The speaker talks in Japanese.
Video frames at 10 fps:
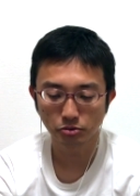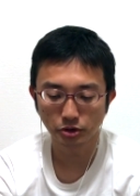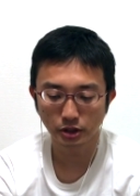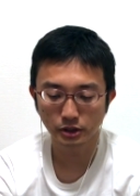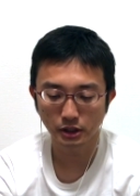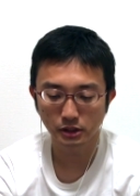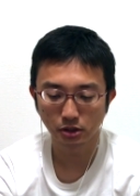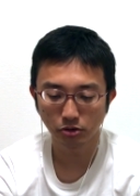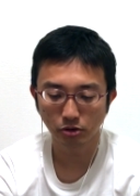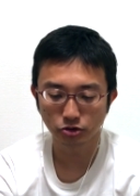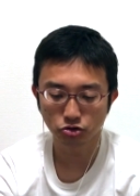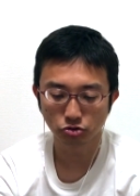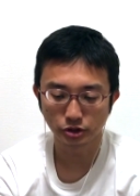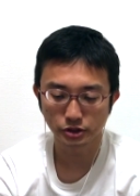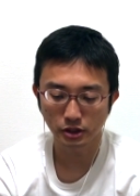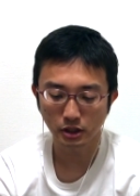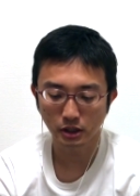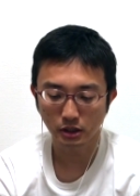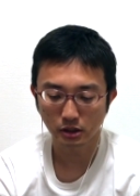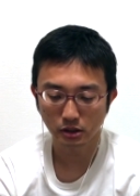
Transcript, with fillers: 57になってるっていうのが主張ですね。